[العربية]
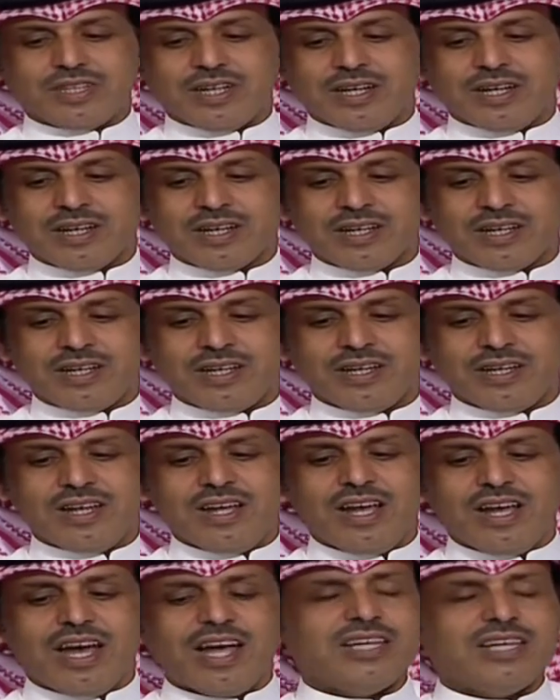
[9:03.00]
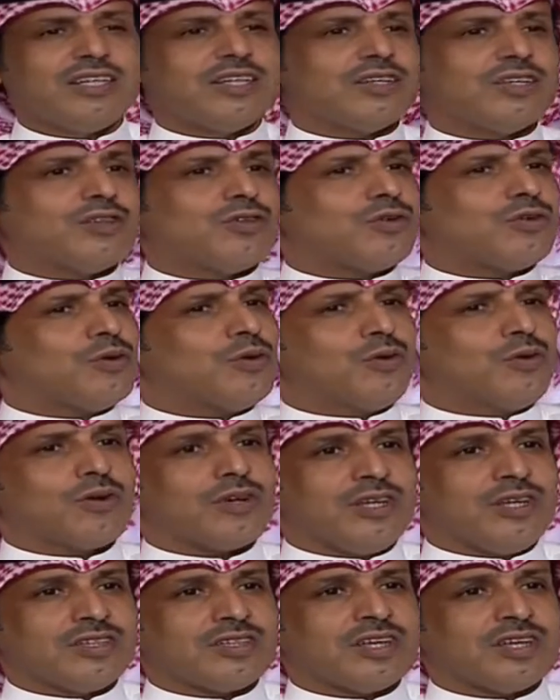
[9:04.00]
شهرين أية
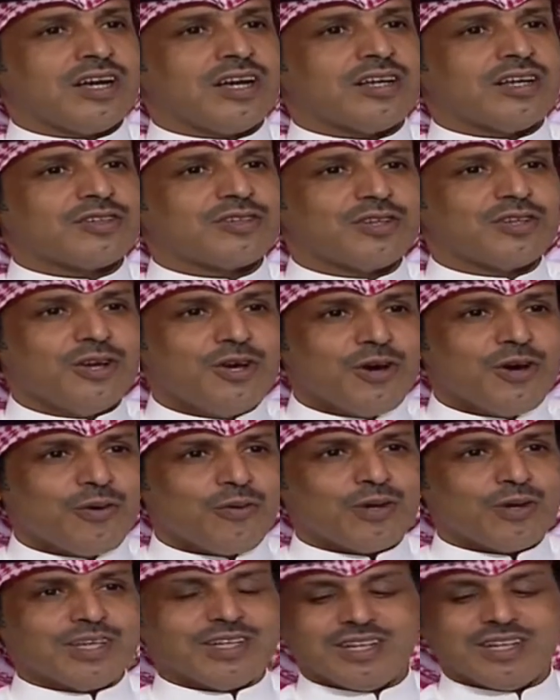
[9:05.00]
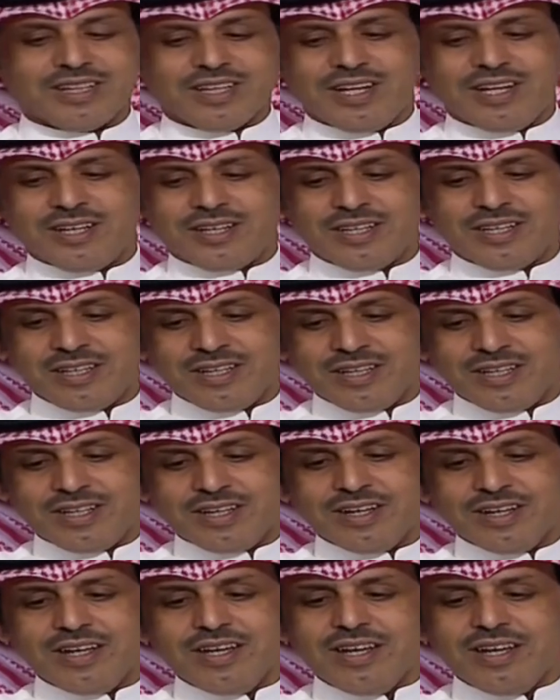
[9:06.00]
زهور إحساس وأية
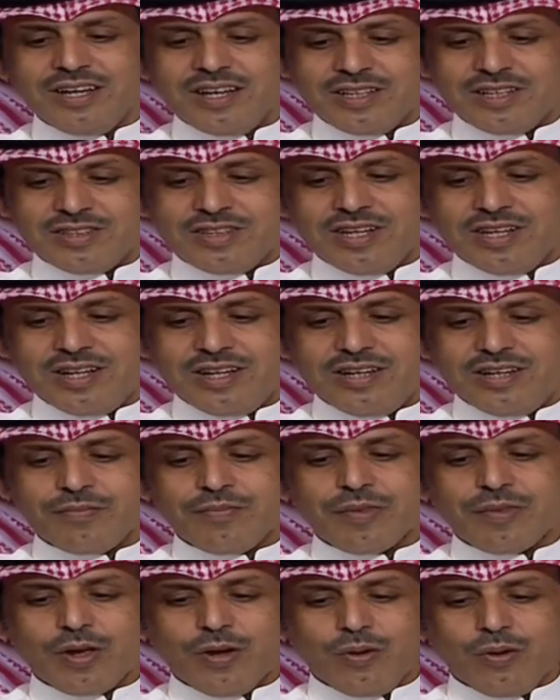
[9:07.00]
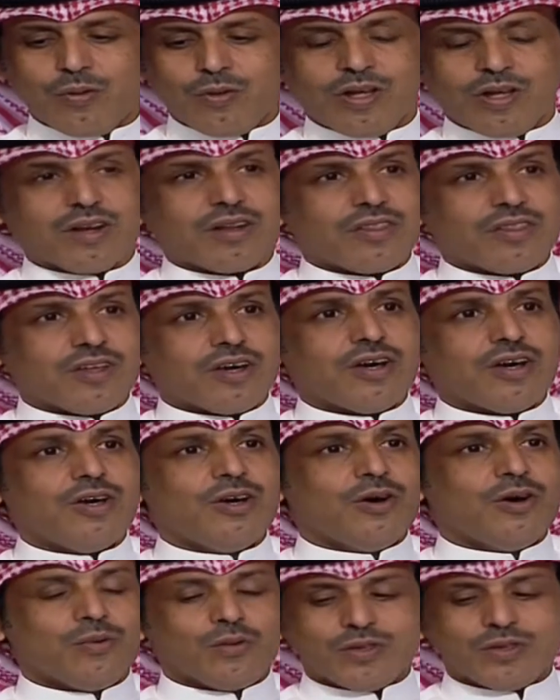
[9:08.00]
حقيقة نزعل ونرضى
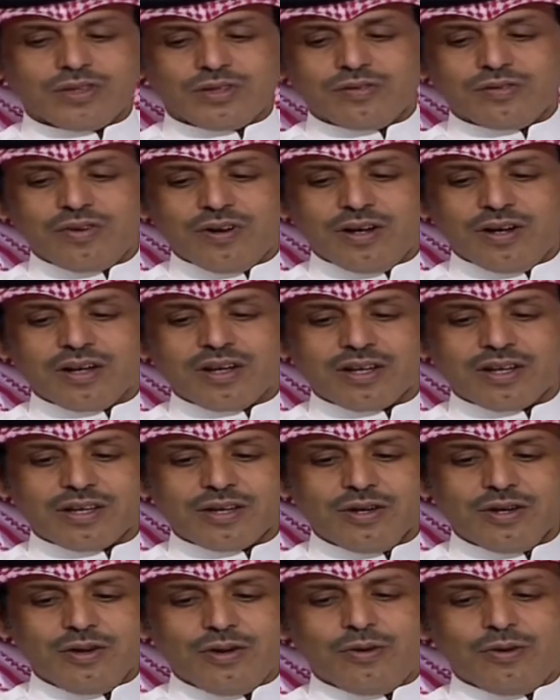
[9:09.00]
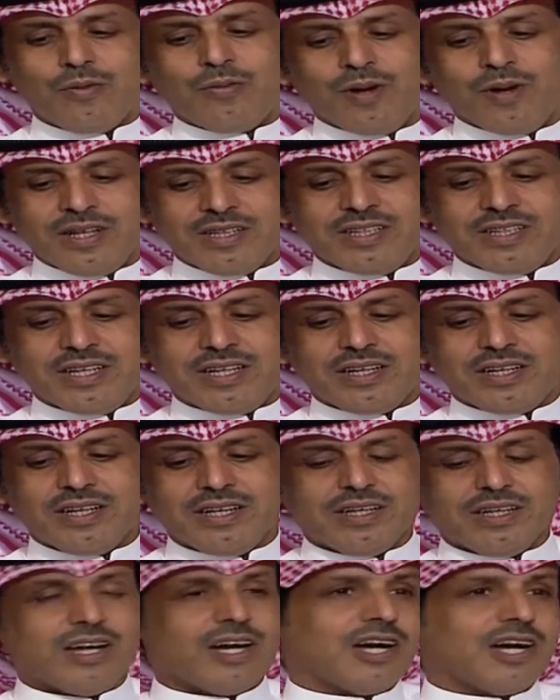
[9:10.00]
ونتفارق وبعدين
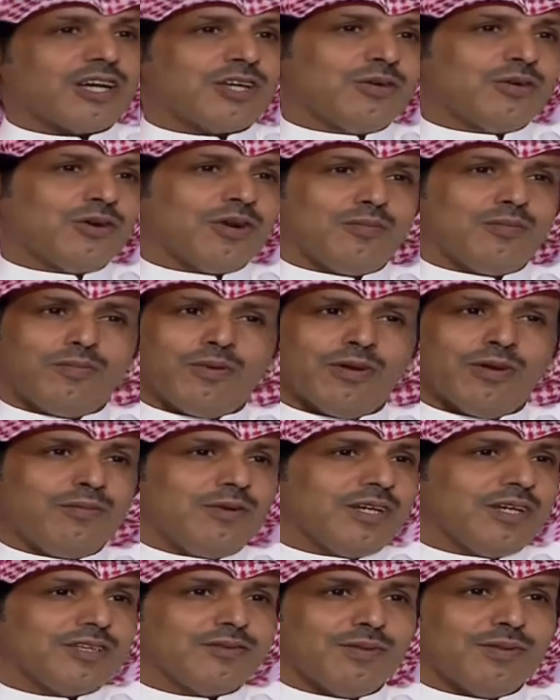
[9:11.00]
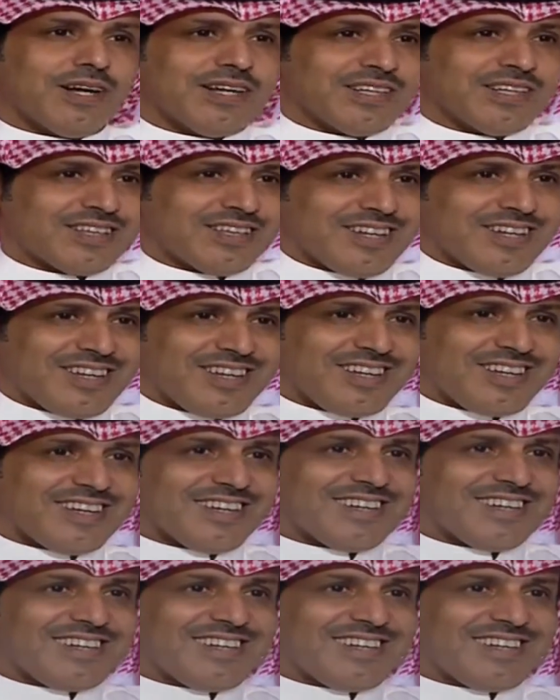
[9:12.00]
يا أخي ورب البيت ما هي طريقة